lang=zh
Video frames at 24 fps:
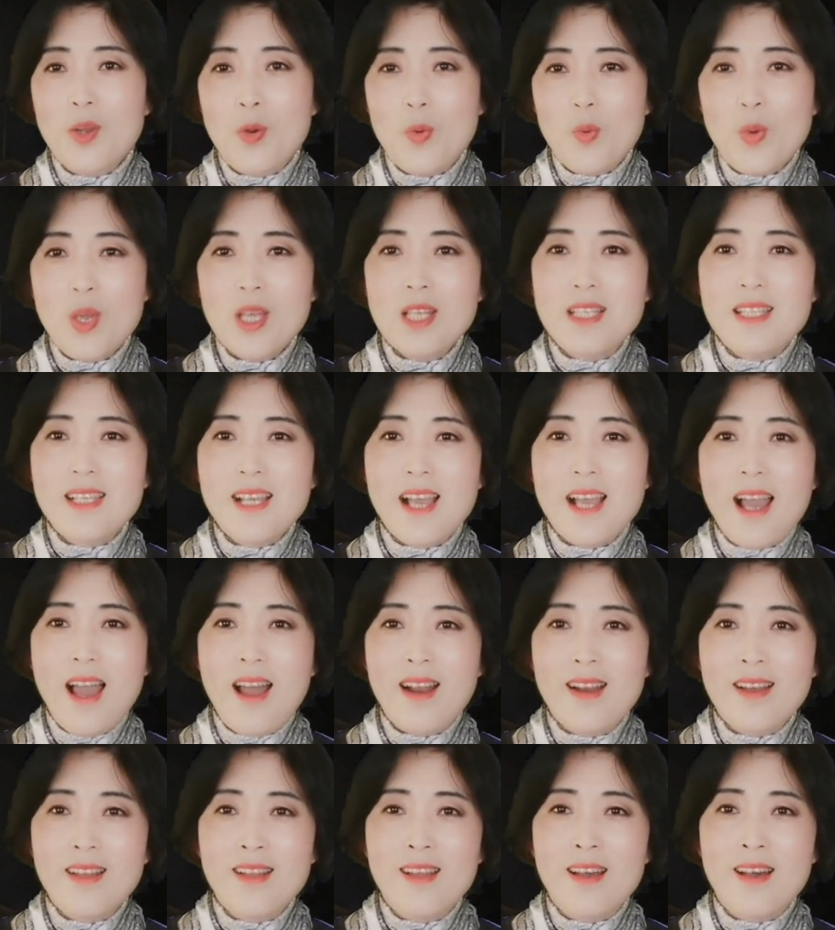有危机
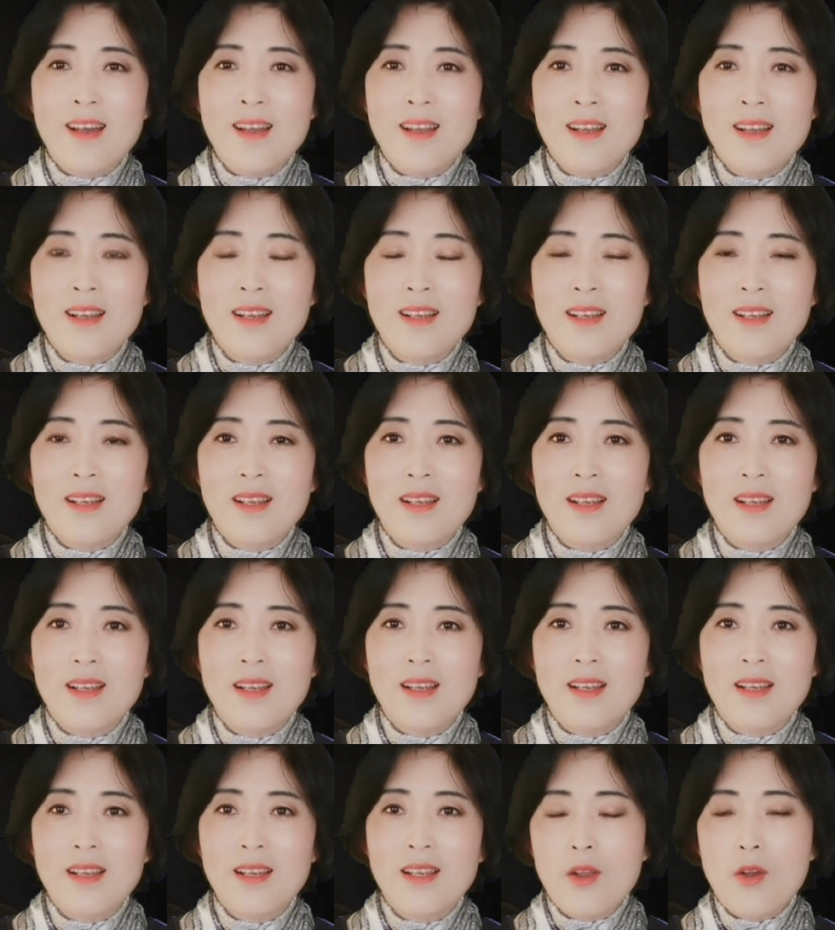感了呢？
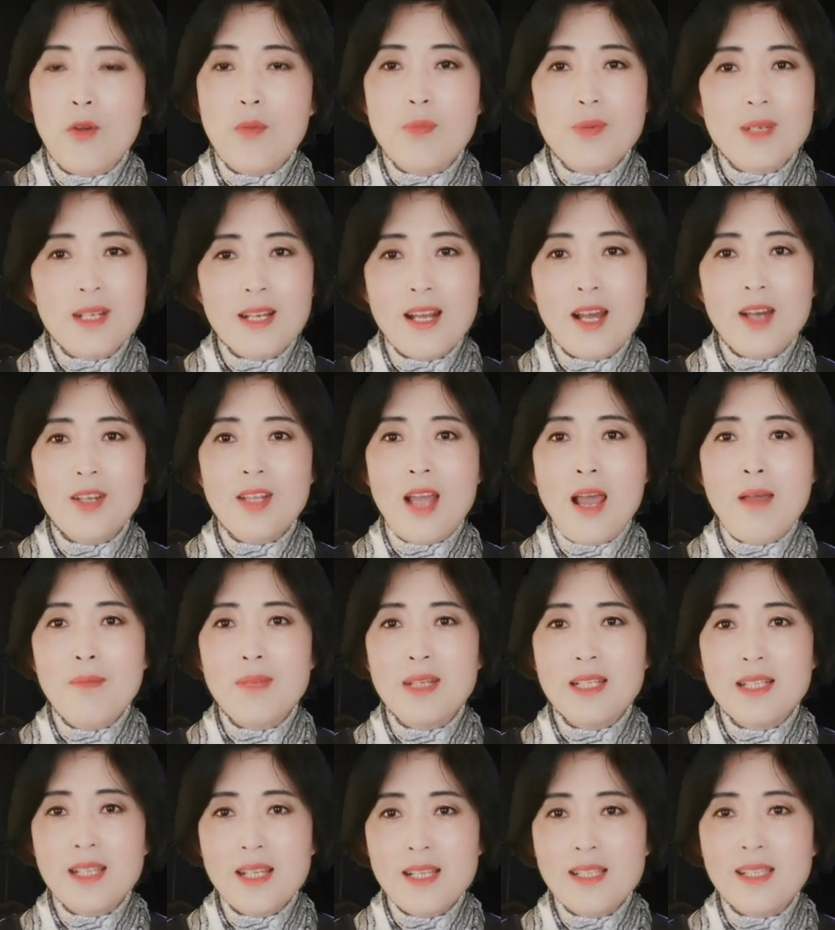我不知道他
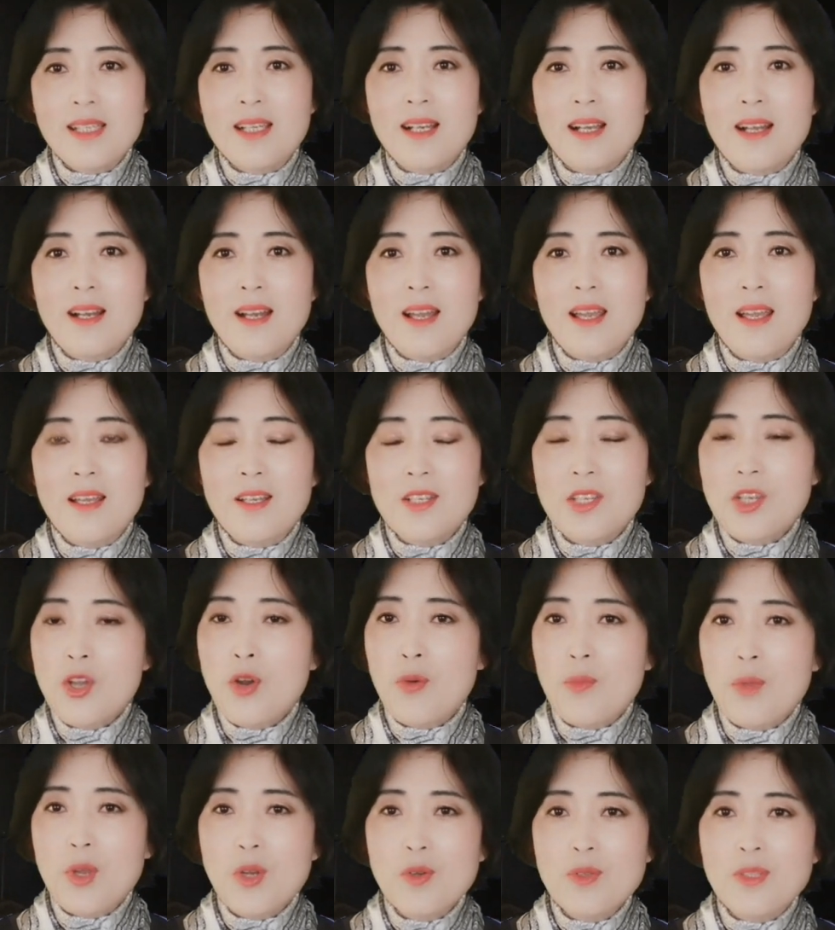们这几个人
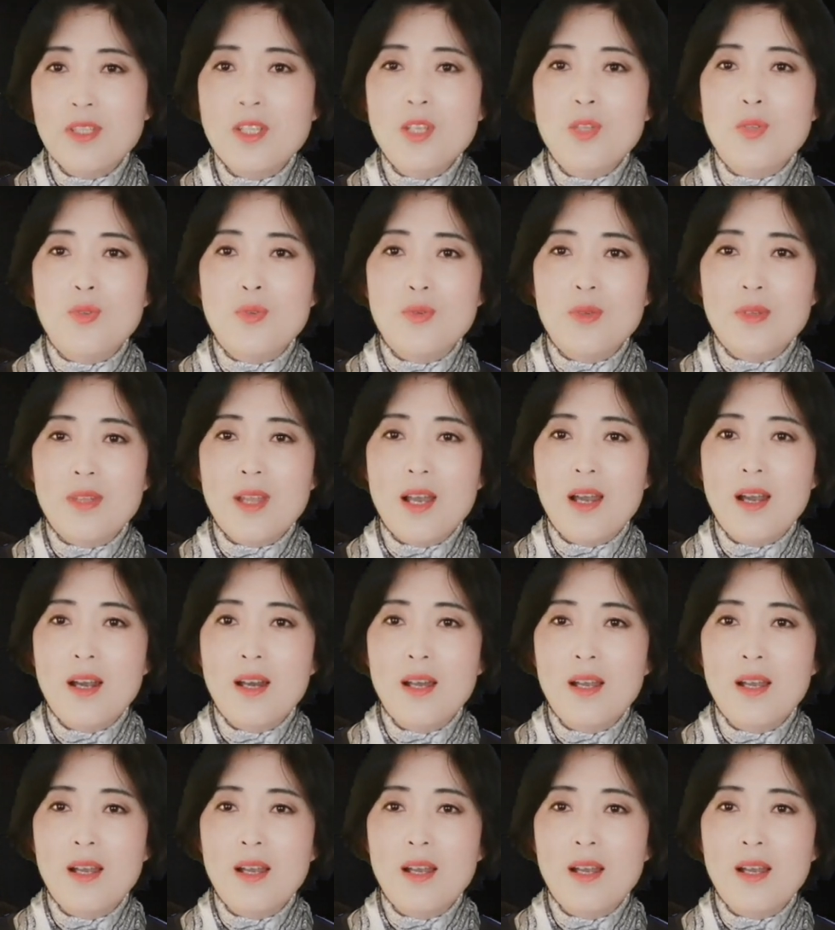有没有进去呢？